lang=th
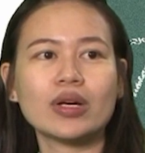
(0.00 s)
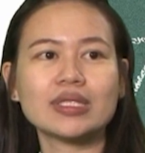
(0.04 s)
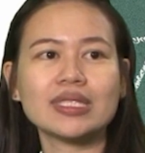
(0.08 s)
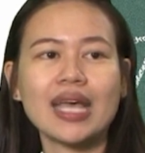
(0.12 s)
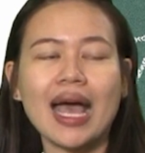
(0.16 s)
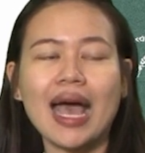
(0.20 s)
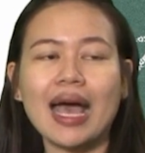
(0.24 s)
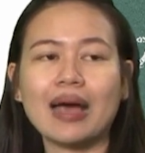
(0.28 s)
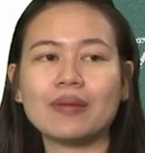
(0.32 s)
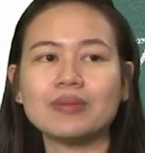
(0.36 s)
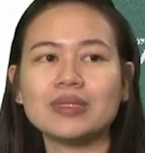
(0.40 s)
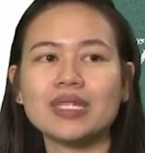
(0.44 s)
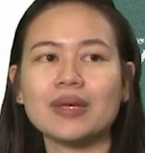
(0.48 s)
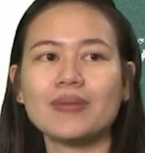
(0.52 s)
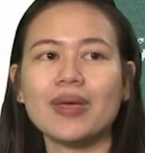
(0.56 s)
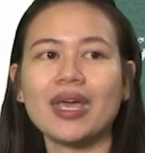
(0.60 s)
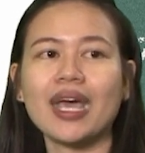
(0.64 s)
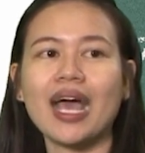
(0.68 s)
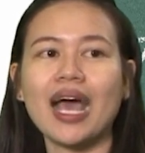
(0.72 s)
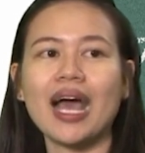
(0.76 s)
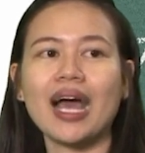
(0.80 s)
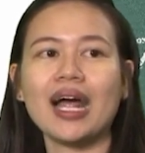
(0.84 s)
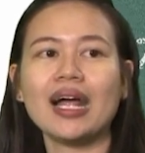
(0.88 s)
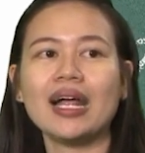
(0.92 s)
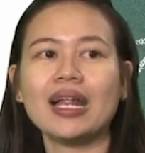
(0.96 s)
วก3ใช่ไหม
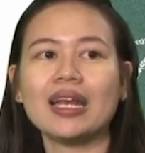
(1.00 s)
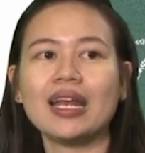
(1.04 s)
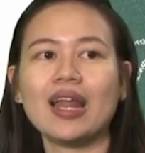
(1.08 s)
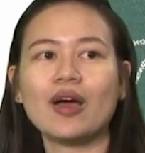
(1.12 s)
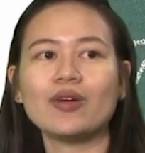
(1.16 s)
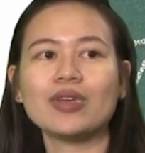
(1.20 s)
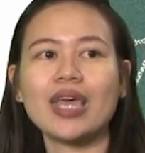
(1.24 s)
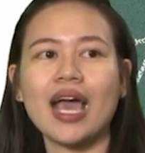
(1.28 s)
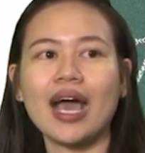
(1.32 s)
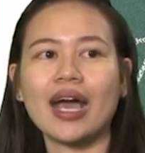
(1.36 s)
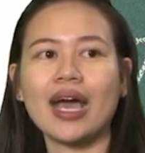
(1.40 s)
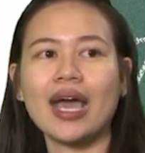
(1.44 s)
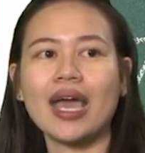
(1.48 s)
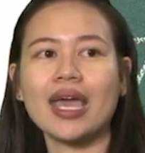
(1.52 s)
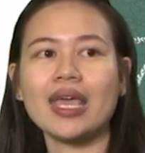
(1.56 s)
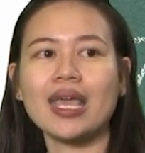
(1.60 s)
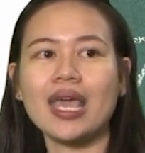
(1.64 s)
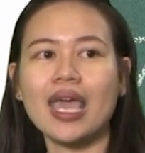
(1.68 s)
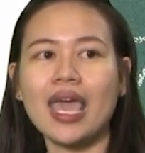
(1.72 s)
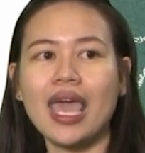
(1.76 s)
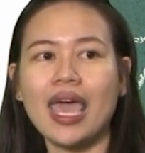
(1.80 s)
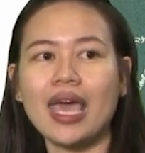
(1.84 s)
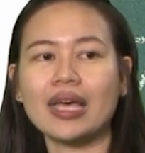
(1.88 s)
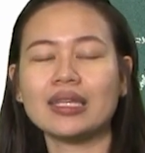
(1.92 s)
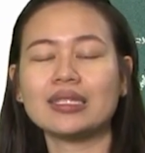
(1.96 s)
คะ เราอยากให้
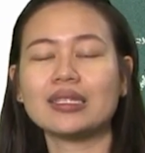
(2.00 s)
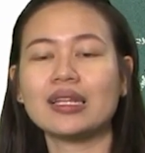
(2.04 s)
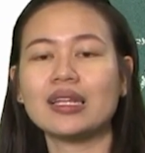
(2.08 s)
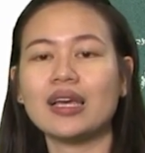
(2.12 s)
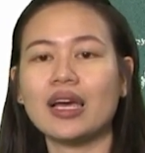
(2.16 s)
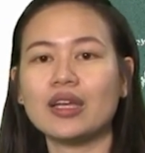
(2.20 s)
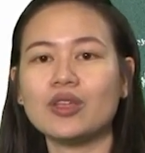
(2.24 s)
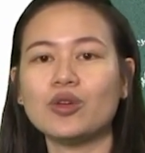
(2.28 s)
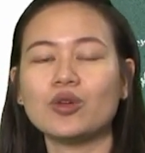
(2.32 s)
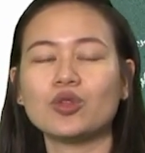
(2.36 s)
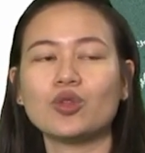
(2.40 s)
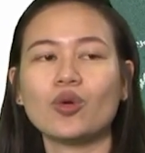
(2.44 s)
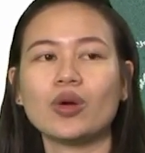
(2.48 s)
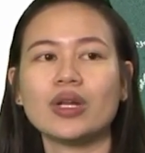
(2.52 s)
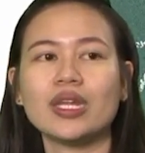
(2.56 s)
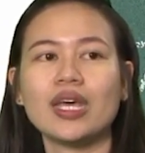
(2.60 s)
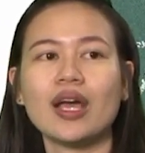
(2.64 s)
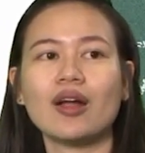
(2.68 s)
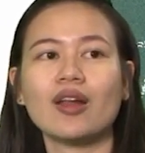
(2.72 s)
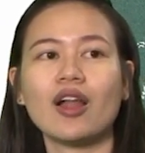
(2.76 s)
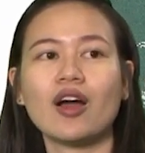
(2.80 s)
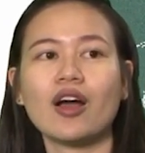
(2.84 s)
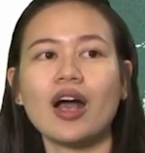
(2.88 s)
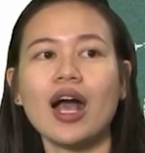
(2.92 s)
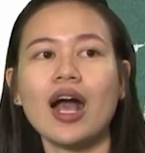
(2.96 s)
x เหลืออยู่ตัวเดี
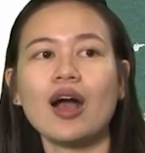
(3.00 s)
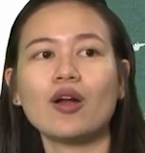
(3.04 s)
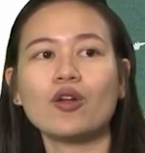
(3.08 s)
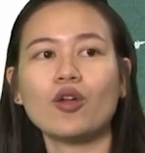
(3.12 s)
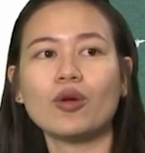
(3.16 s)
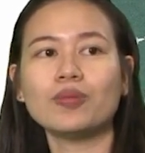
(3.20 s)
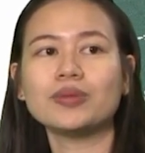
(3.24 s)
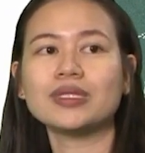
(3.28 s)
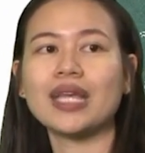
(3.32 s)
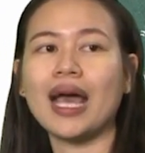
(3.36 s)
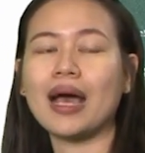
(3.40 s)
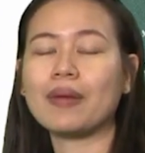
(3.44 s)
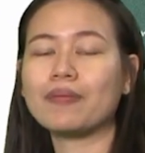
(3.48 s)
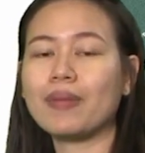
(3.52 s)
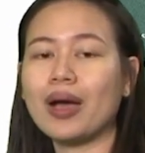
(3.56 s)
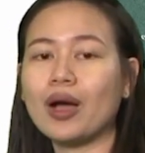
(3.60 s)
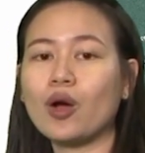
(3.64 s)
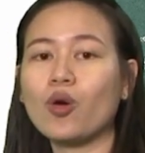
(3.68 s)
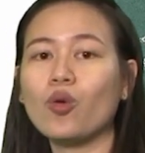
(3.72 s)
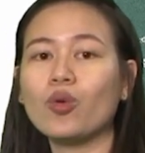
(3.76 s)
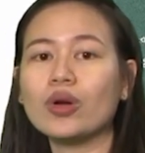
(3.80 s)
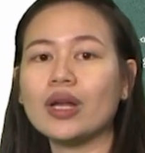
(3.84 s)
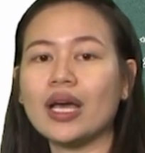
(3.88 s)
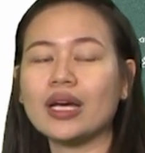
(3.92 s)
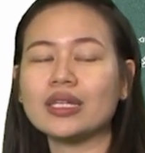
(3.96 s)
ยวเราก็เอาลบ 3 มา
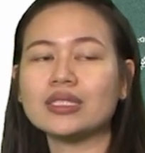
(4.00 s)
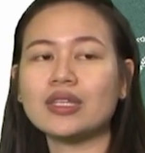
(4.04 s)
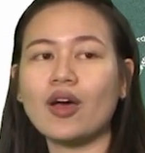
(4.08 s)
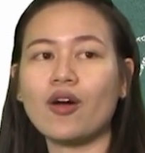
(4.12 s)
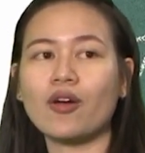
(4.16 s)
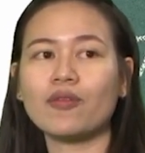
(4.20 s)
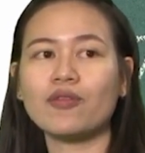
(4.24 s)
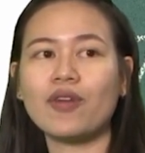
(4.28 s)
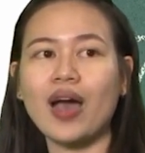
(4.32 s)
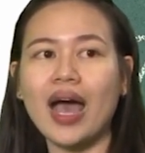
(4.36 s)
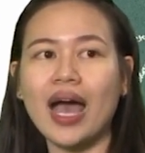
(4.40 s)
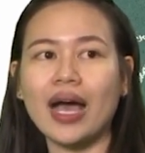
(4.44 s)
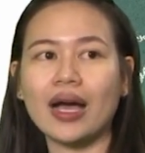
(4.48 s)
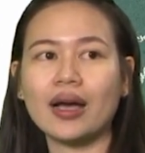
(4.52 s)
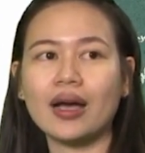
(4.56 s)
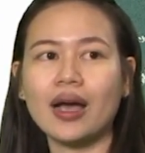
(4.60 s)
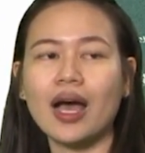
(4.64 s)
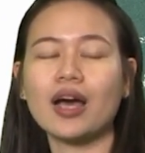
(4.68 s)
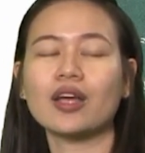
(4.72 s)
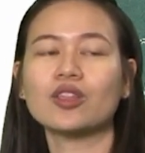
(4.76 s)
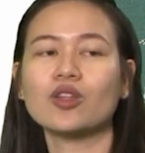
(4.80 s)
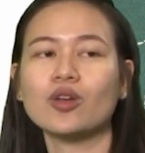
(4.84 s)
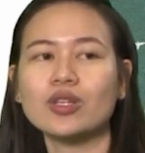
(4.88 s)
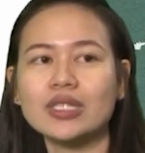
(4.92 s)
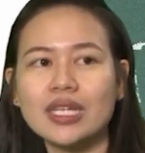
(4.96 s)
คูณทั้งสองฝั่ง
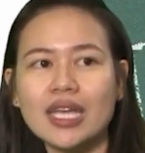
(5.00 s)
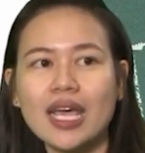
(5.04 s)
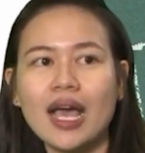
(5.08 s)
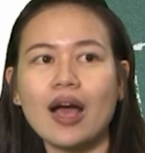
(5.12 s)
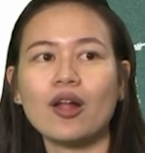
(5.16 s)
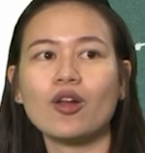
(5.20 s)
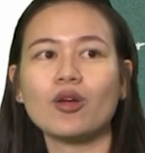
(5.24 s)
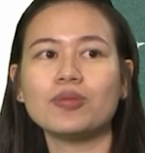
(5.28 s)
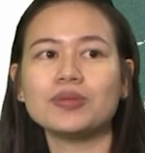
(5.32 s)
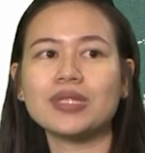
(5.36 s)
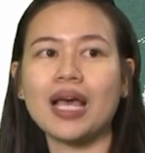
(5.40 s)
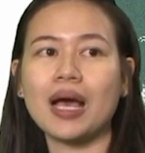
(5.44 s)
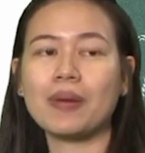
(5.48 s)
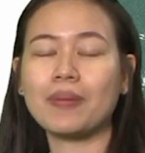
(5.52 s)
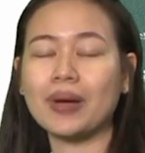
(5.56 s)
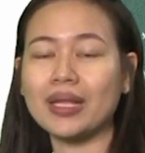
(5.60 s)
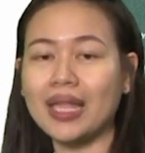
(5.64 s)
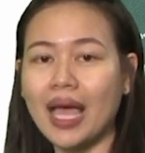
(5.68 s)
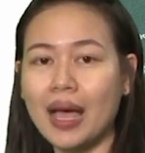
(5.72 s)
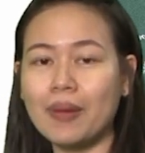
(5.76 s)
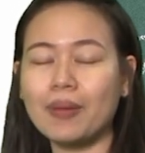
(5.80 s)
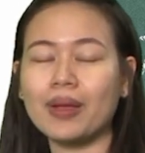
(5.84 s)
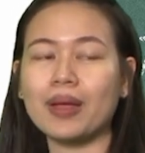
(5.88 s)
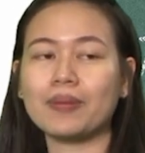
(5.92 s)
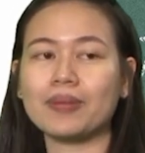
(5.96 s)
อ่าโทษทีเอาลบ 3 มา
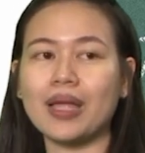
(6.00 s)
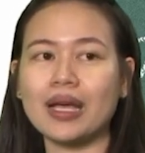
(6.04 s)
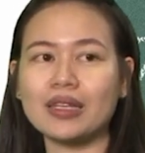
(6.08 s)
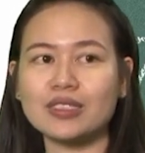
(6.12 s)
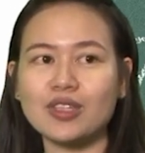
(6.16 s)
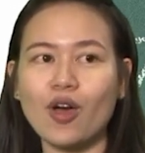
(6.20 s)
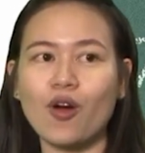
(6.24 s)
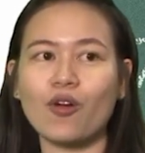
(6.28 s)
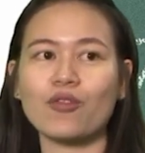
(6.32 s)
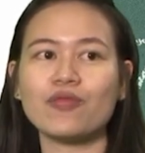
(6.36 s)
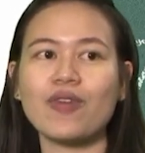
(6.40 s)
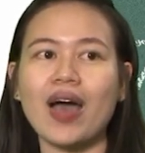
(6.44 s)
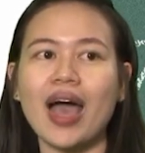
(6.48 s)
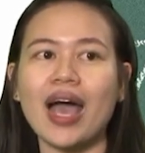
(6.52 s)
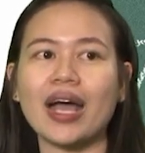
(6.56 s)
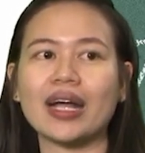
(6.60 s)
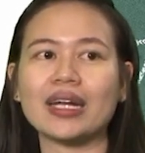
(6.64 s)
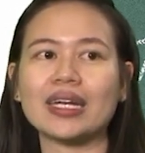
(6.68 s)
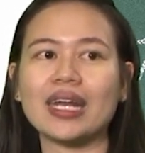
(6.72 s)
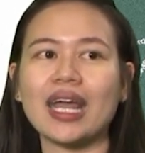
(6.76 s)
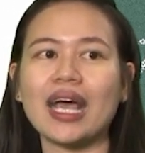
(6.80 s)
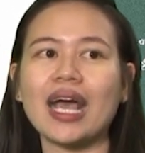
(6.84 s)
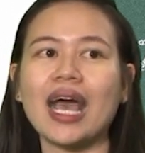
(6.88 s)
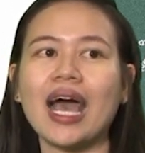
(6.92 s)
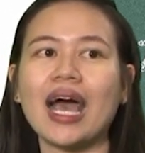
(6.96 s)
ทำกับทั้งสองฝั่ง
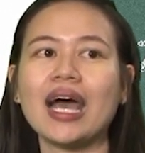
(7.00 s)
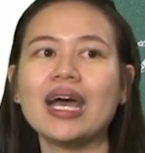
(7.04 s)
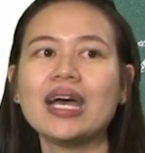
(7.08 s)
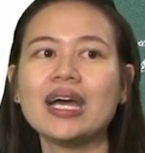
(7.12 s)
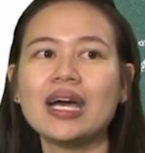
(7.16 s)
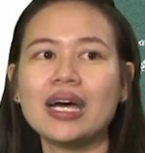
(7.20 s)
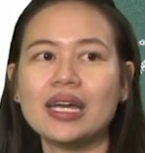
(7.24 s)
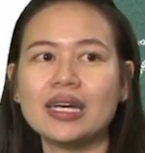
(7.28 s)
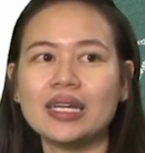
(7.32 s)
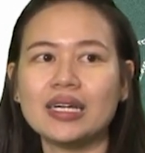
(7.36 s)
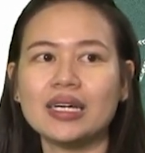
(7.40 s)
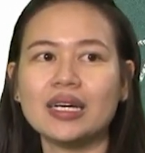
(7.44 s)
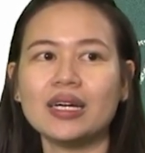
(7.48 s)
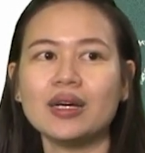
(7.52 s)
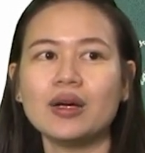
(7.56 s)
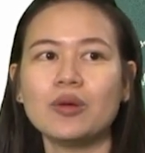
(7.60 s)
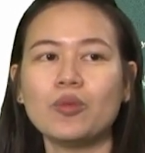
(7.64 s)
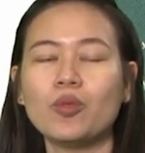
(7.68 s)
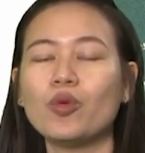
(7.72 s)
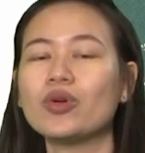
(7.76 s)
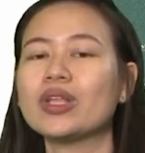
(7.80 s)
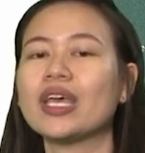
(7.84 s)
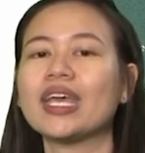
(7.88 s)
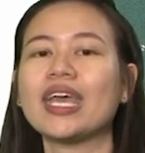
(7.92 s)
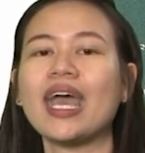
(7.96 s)
นะคะหรือ
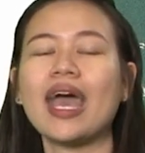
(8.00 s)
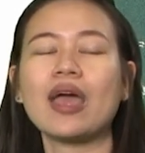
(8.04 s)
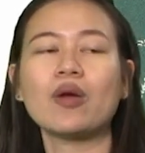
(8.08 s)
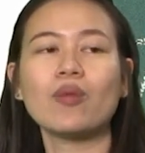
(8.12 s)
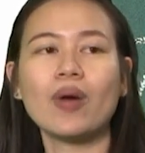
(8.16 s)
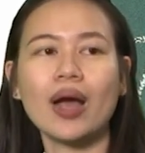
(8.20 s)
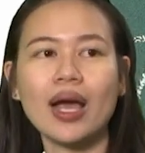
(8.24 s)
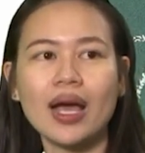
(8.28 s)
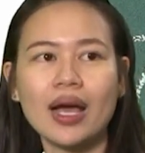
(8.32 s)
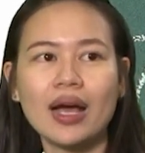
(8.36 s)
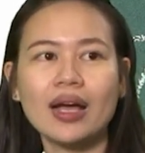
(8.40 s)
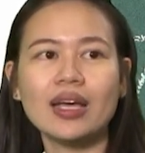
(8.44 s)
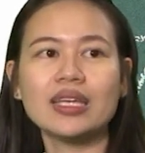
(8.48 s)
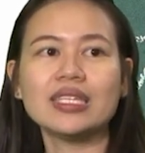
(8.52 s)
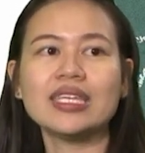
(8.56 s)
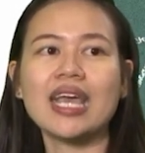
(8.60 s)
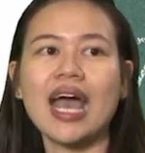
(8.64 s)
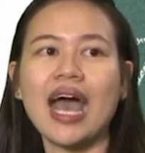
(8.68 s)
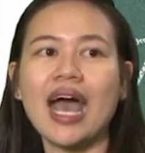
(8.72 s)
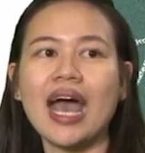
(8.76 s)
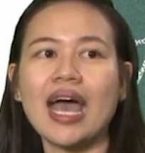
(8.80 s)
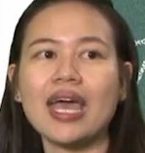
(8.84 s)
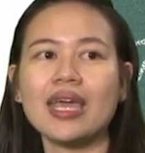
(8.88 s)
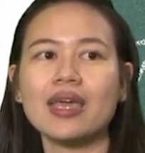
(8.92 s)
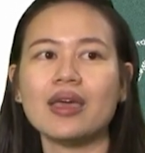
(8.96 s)
พูดง่ายๆว่า
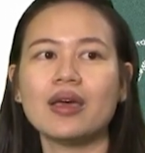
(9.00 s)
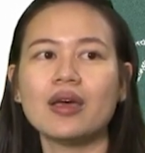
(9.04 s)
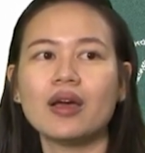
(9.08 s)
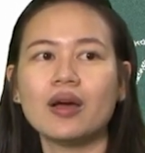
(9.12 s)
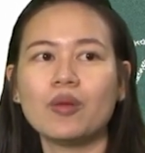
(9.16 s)
ย้าย